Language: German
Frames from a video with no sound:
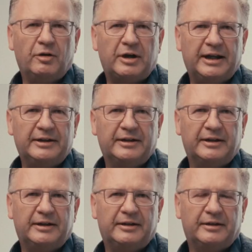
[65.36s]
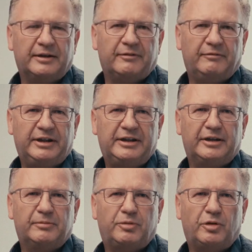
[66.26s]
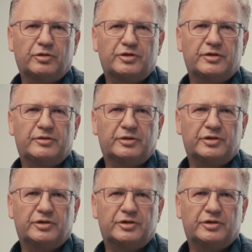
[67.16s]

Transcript: auch andere wichtige Branchen zu